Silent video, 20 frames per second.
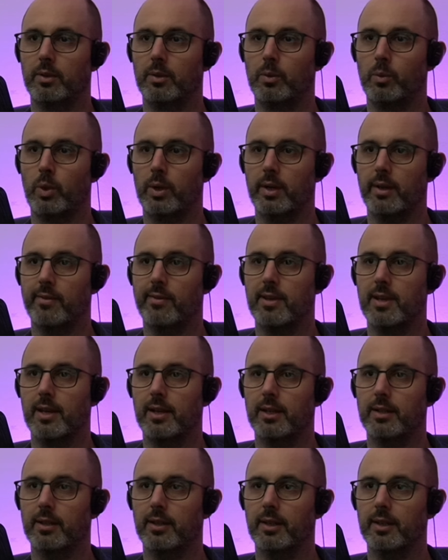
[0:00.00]
What ist hier
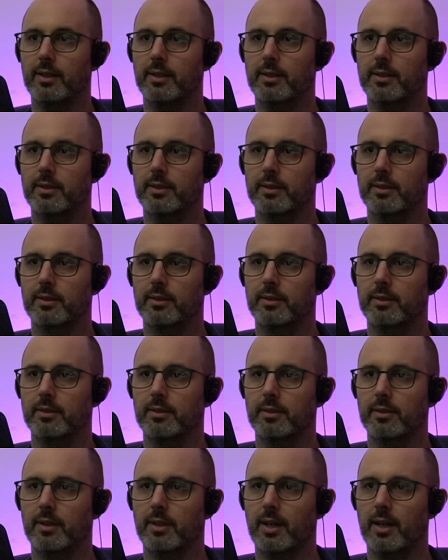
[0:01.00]
der Trick?
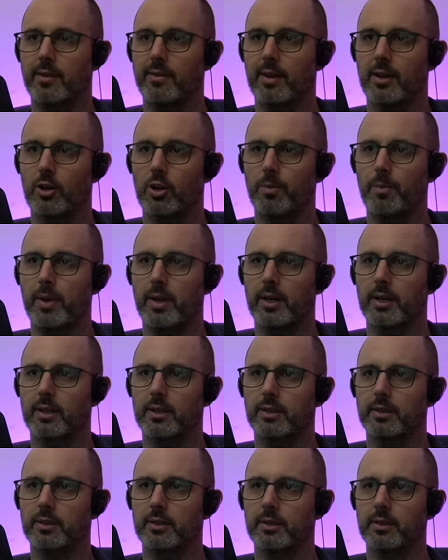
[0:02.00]
Kann sie auch
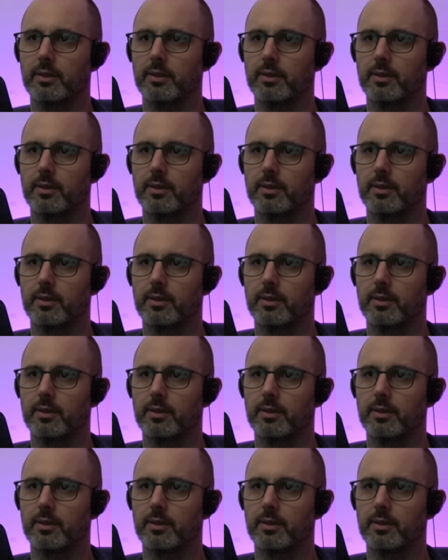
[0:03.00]
mehrere?